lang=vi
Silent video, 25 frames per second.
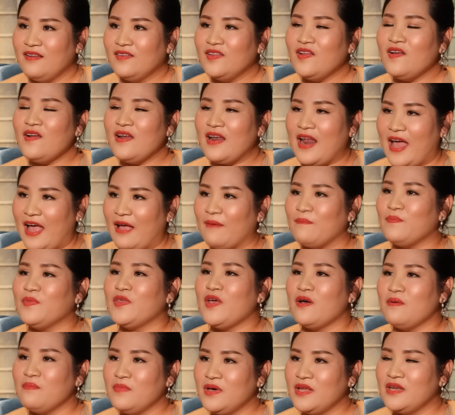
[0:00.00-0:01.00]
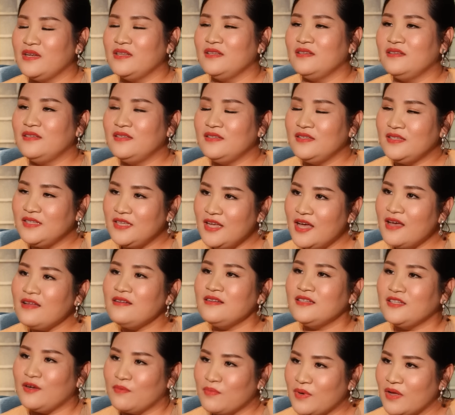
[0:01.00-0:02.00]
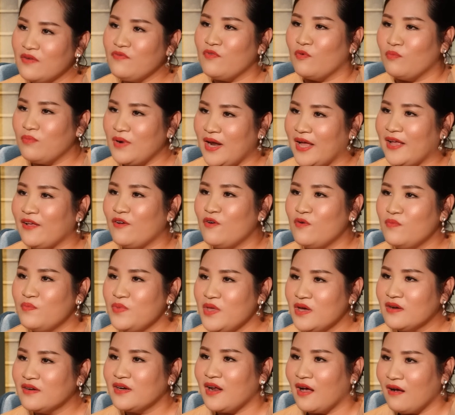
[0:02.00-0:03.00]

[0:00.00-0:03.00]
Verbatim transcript: nó làm cho mình chết trong cái vũng lầy hôn nhân